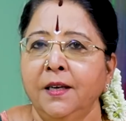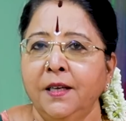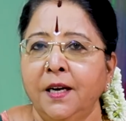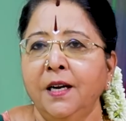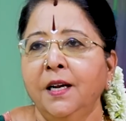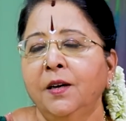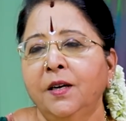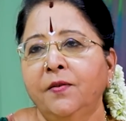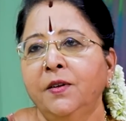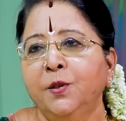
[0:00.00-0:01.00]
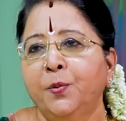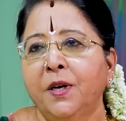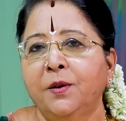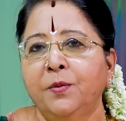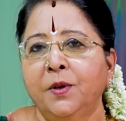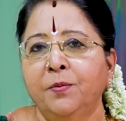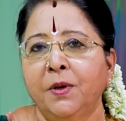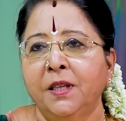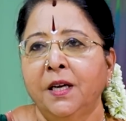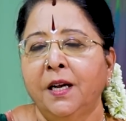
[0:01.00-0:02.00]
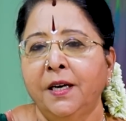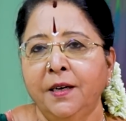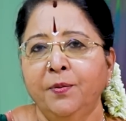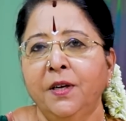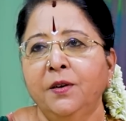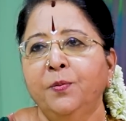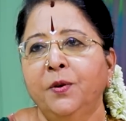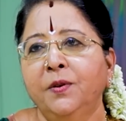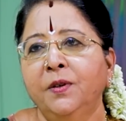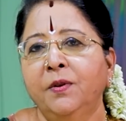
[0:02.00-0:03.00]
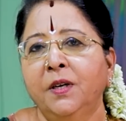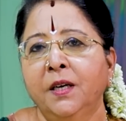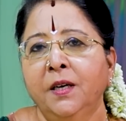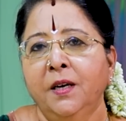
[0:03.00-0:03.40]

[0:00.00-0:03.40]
இதெல்லாம் கவனித்து பார்க்கும்போது பார்த்திங்கன்னா ரெண்டு பேரும் இப்போ வந்து ஒரு